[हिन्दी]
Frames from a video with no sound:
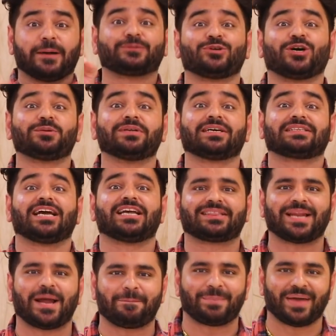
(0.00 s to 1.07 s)
आप सोच सकते
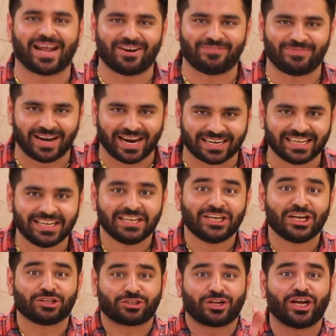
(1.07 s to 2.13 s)
इतना प्यारा फ्लैट
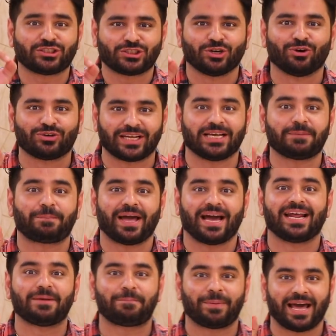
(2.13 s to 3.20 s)
इतने छोटे
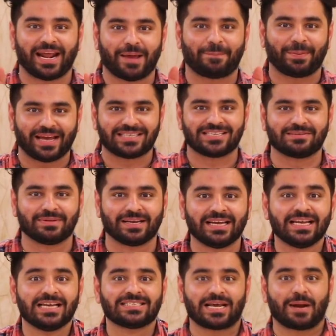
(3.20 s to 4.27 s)
प्यारे प्यारे प्राइसिंग में
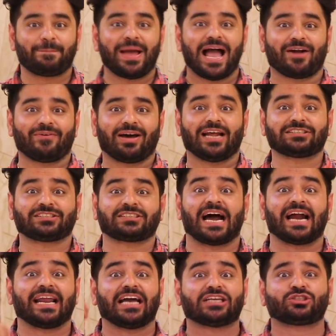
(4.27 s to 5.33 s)
सर बैक वाला
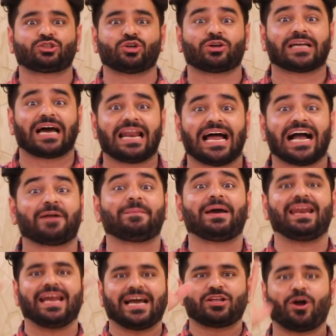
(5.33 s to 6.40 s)
साढ़े चौदह लाख
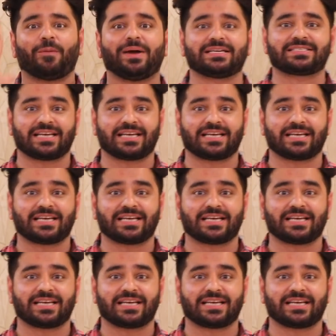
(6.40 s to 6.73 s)
में ले जाओ मेरे